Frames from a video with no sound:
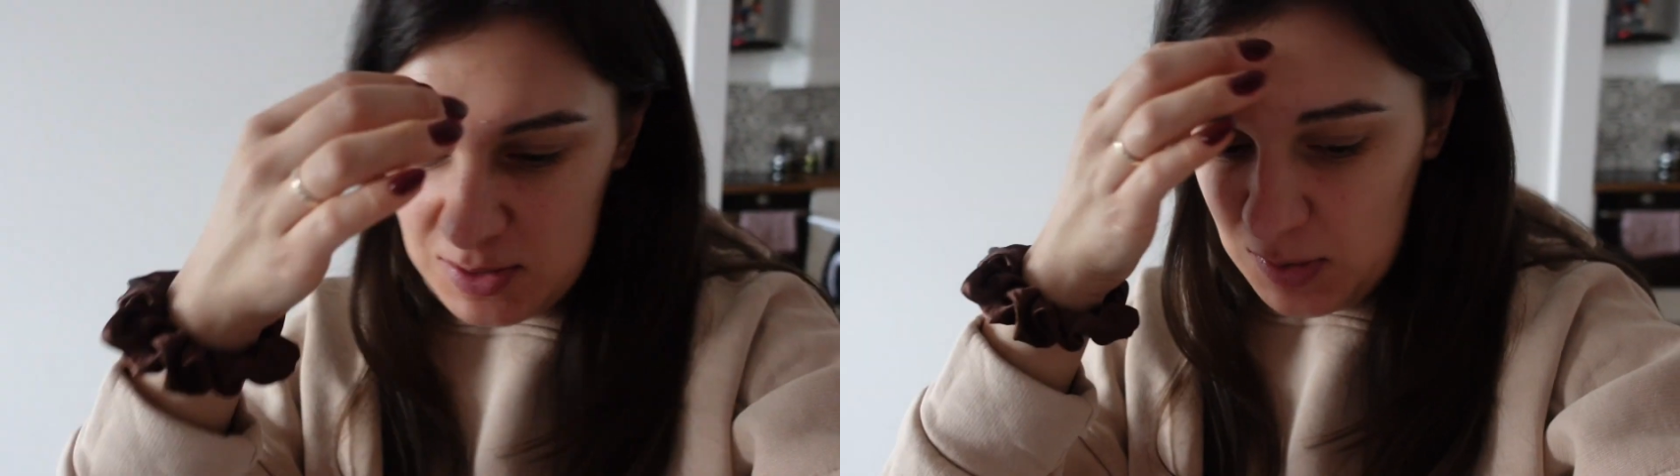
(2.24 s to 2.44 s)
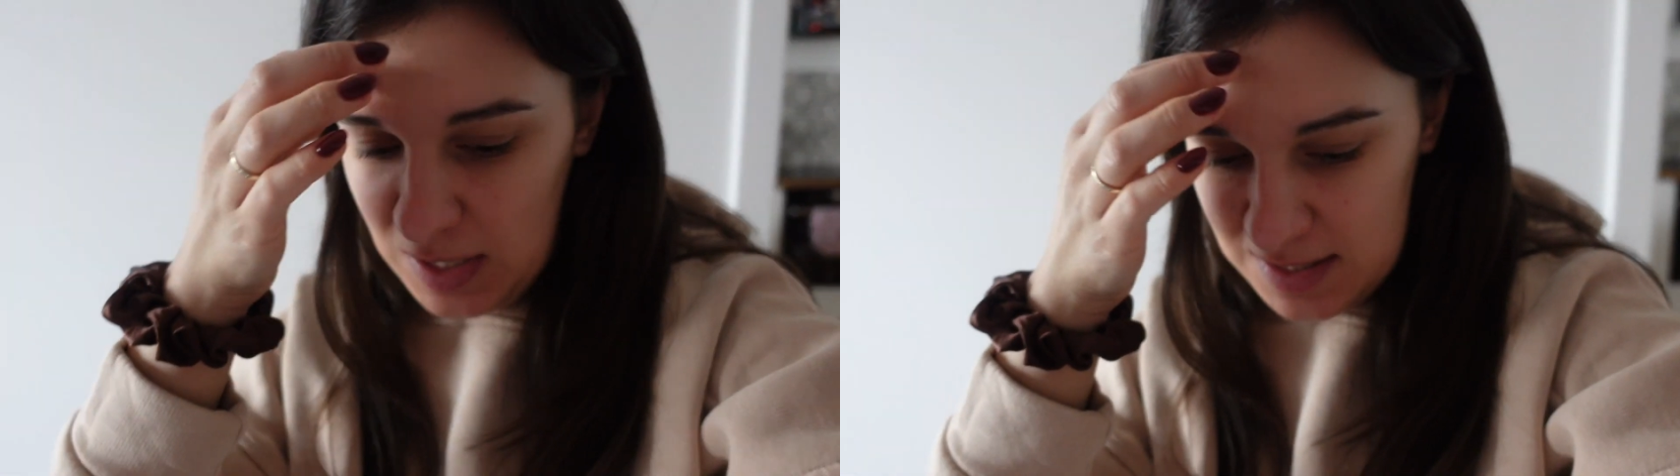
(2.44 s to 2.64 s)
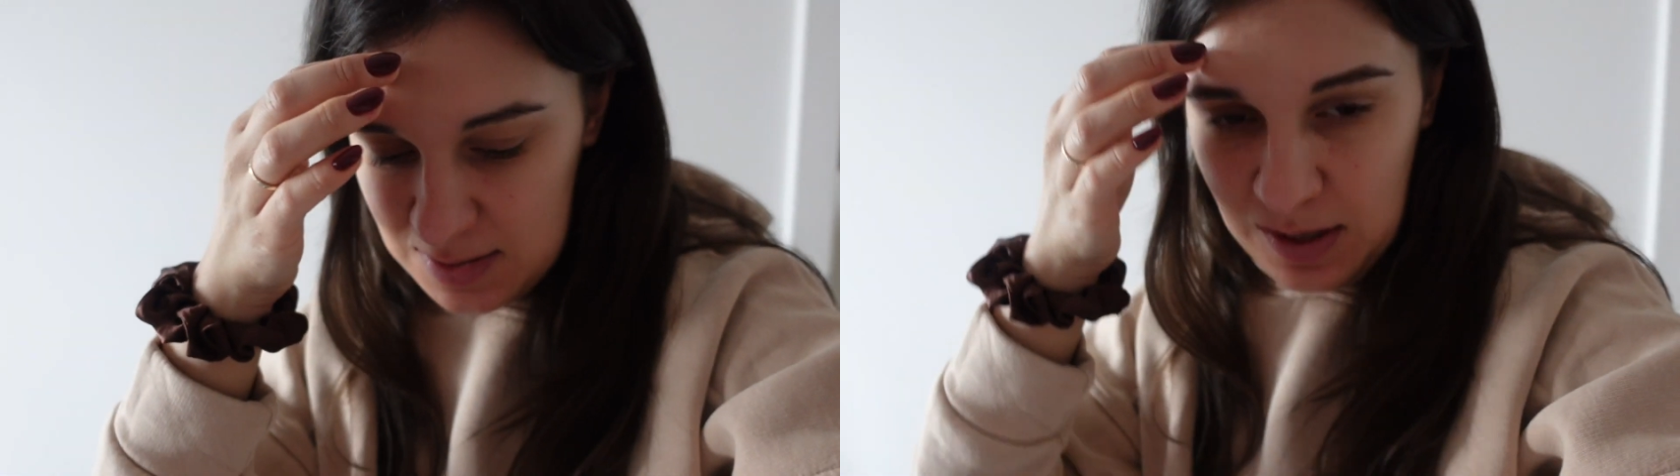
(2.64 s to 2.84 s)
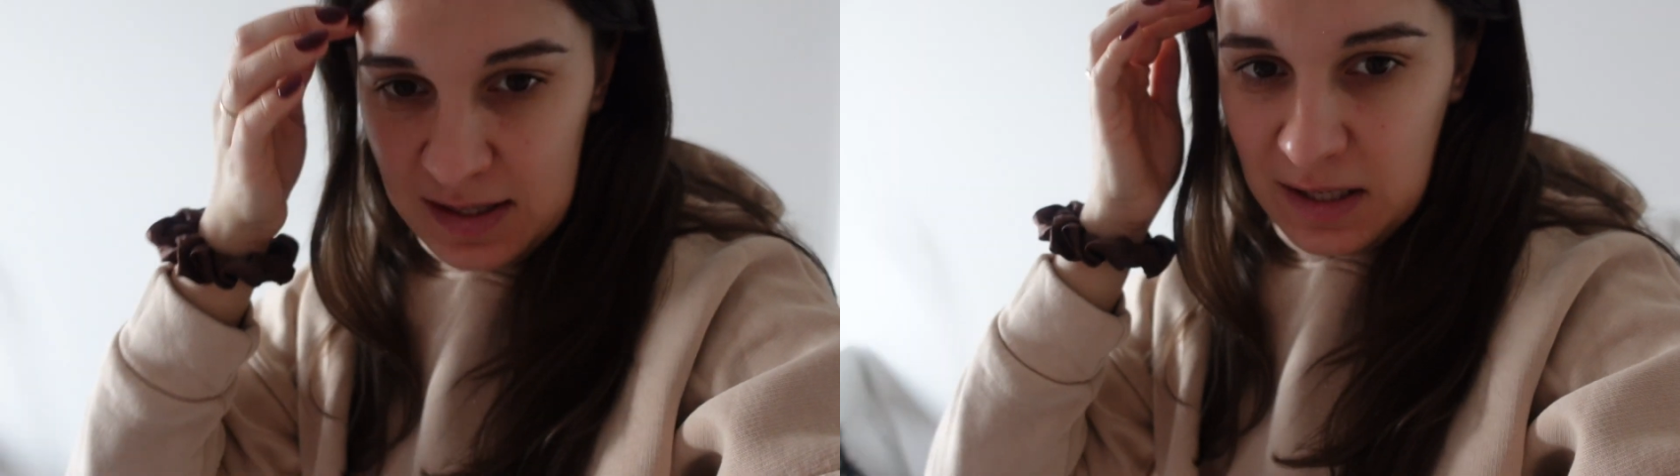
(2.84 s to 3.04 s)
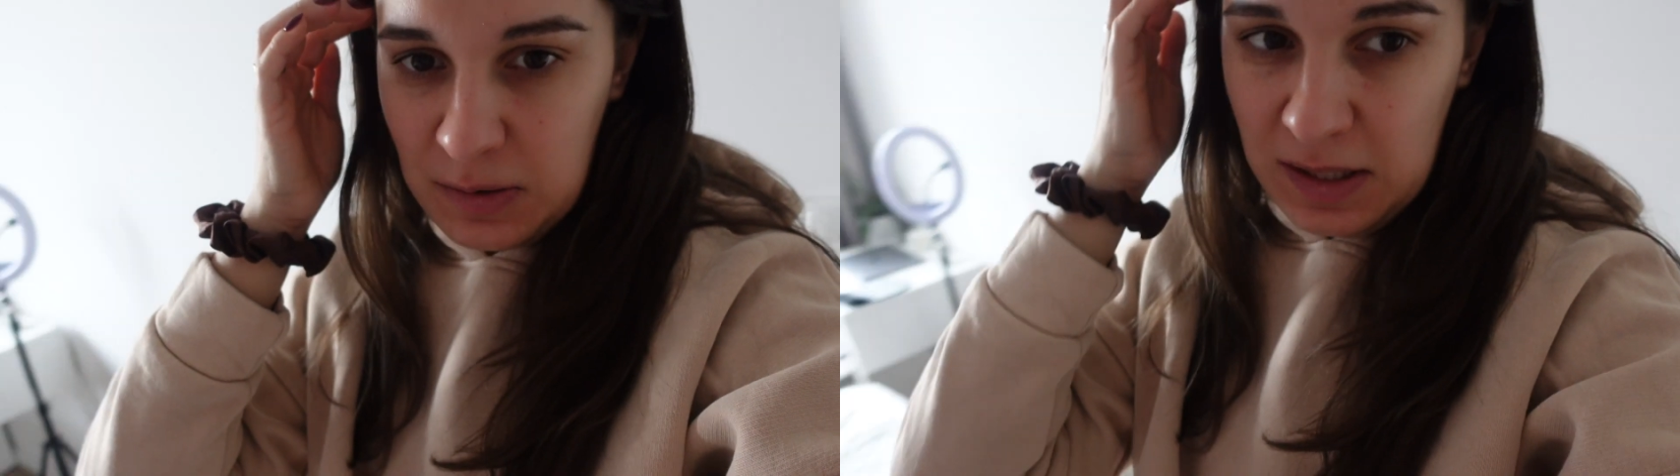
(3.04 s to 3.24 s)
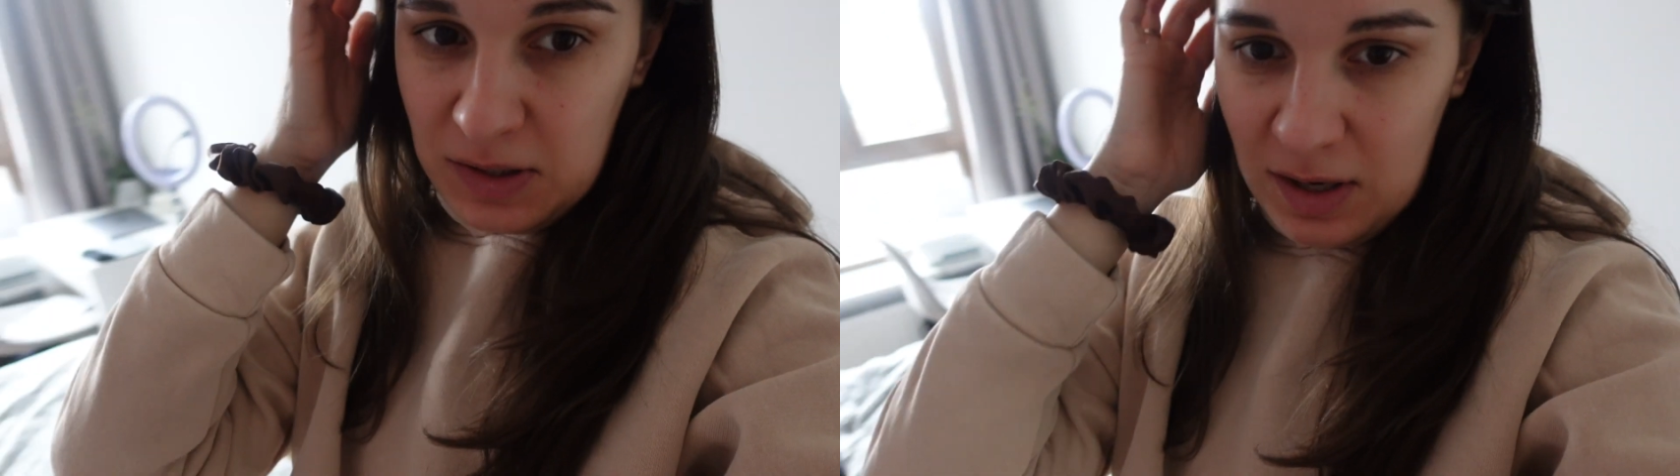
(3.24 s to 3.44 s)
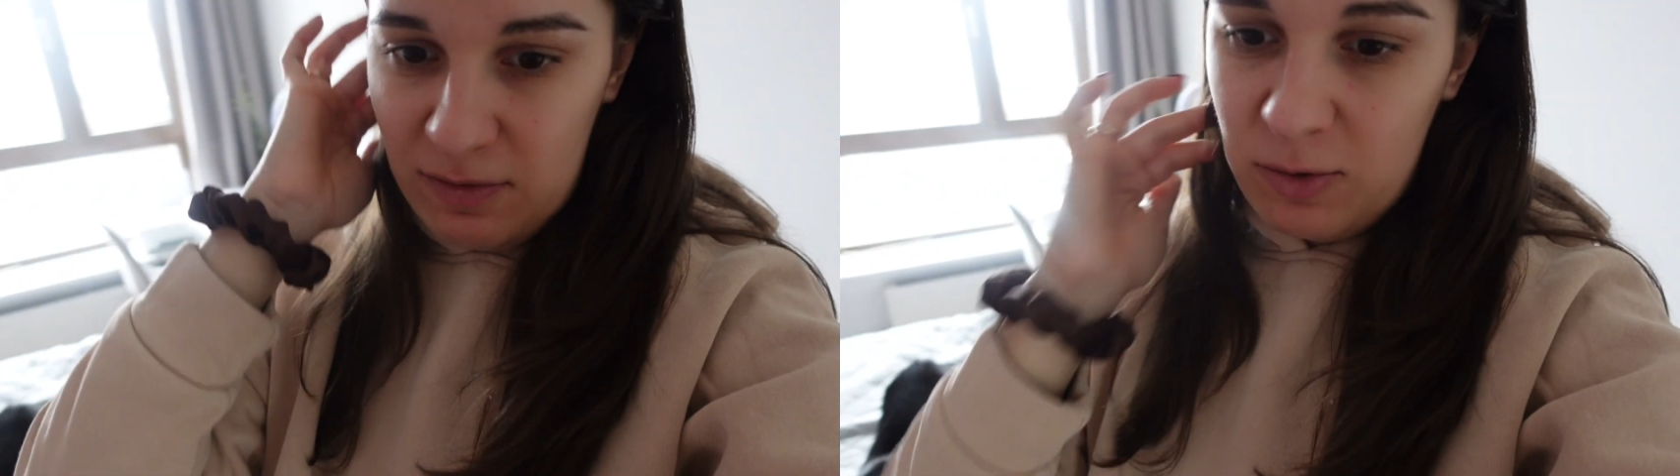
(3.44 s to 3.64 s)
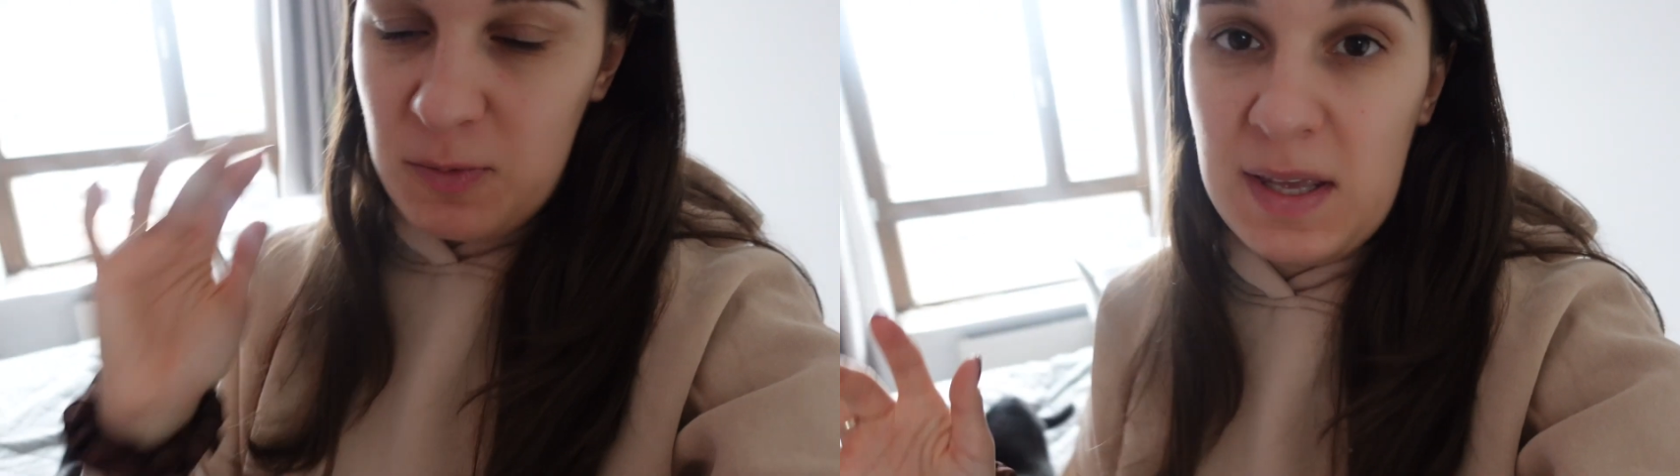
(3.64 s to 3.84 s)
Słuchajcie, słuchajcie, tutaj trochę
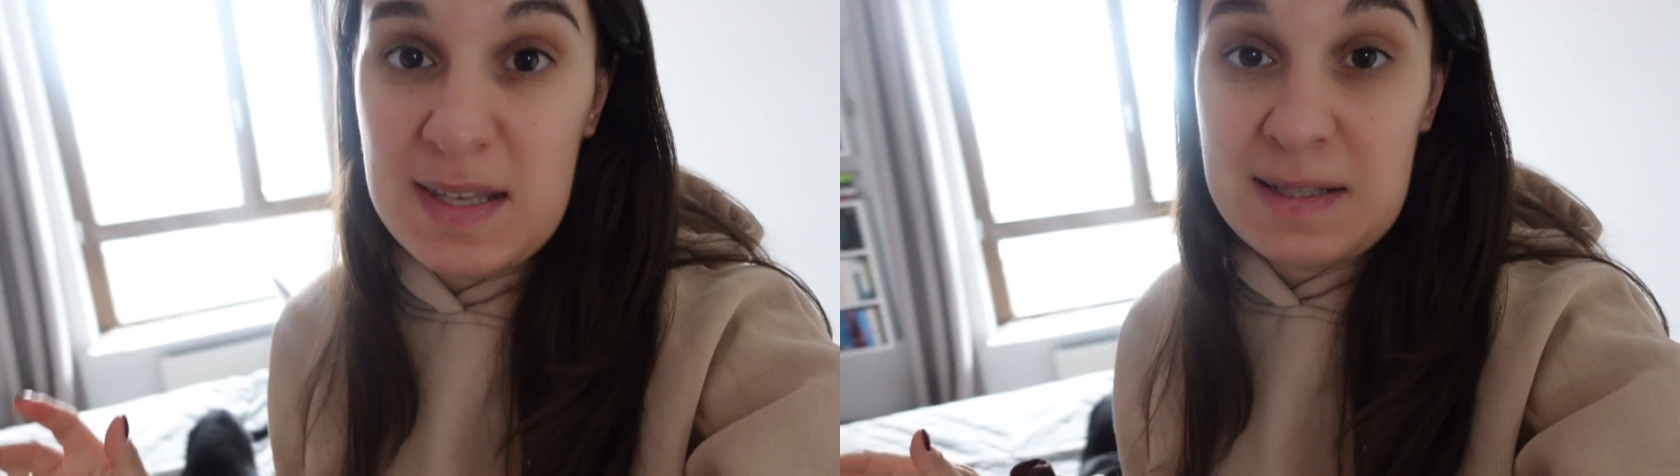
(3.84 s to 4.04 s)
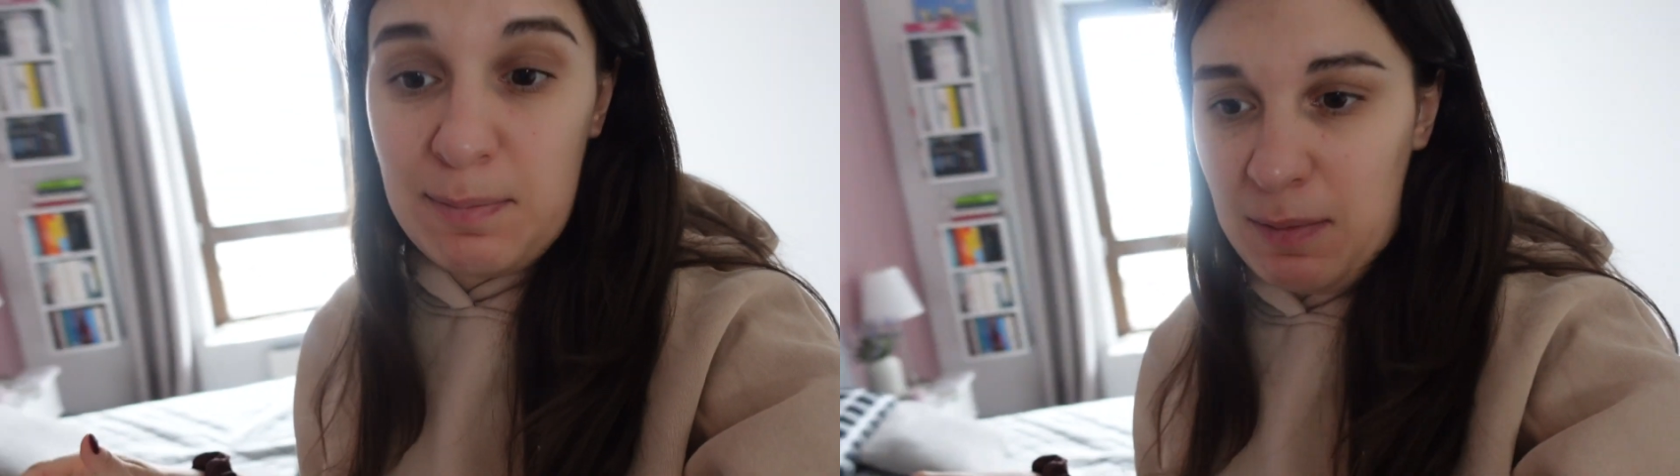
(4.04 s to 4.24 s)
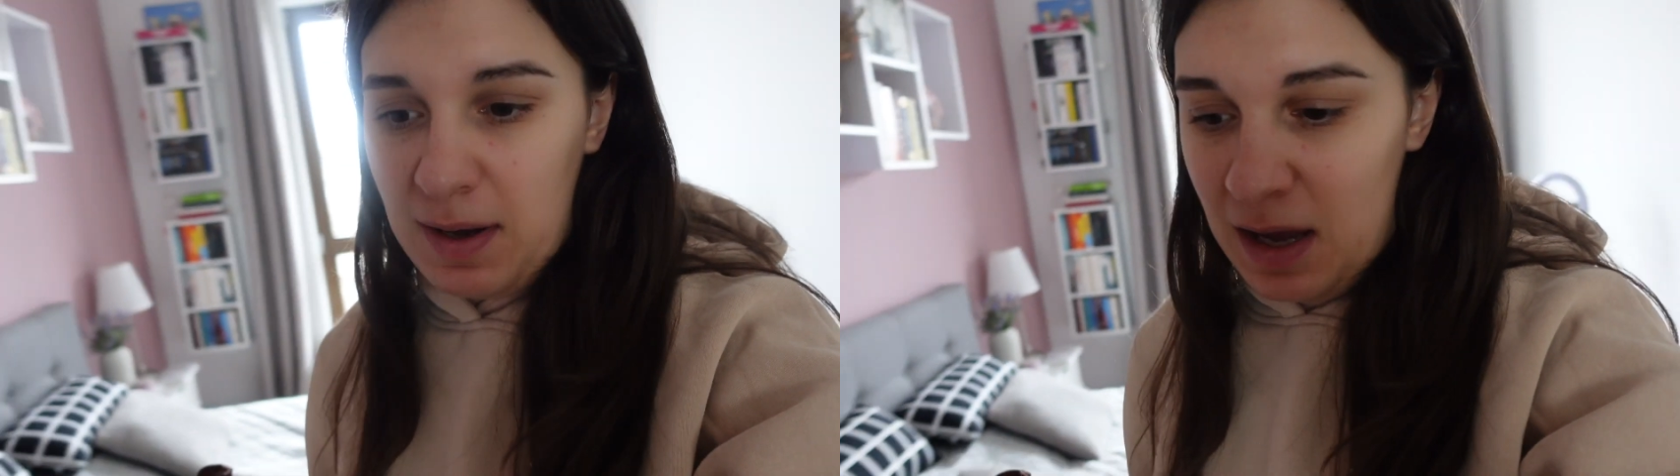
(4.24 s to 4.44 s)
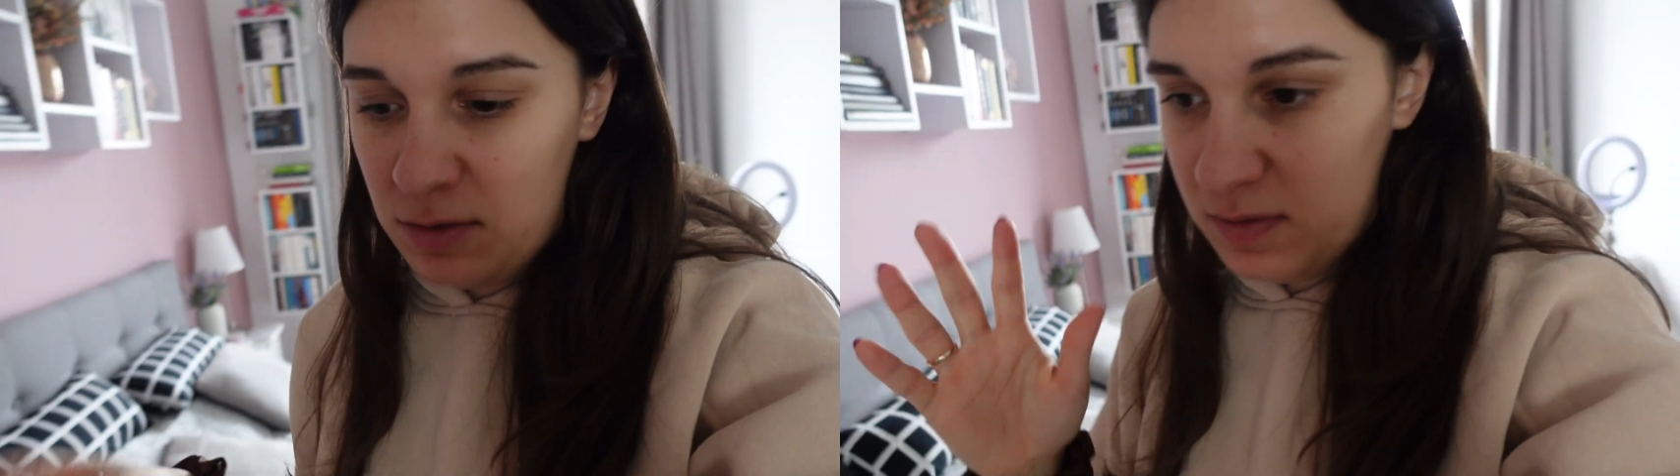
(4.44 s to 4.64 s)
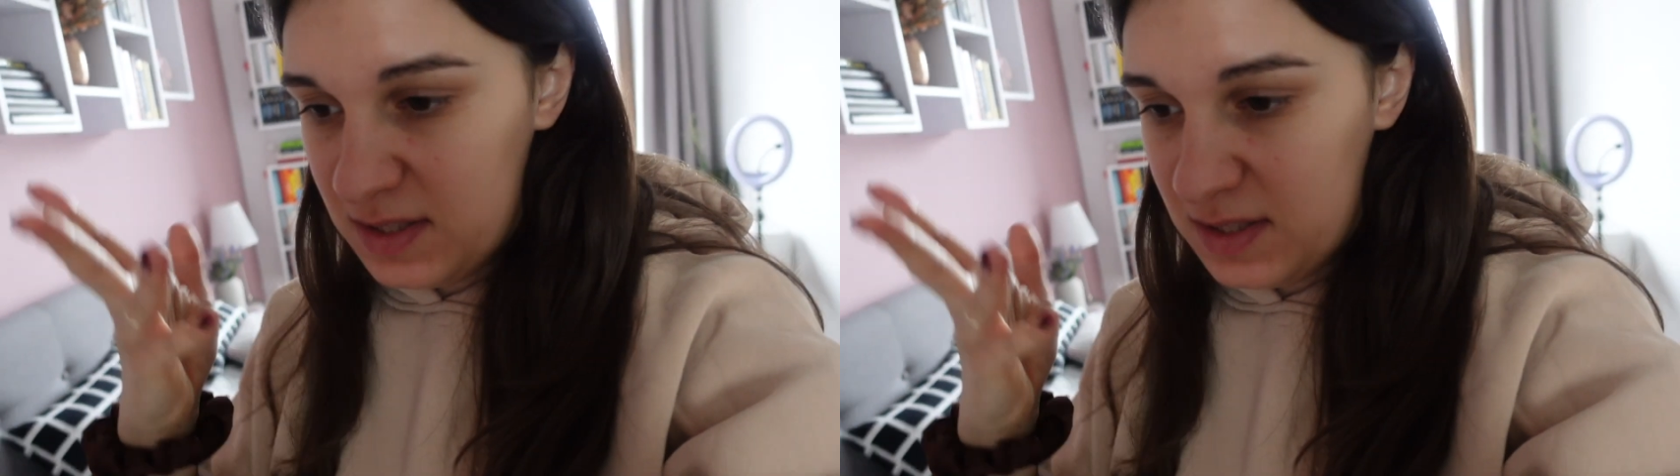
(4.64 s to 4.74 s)
wokół mnie jest bałaganu,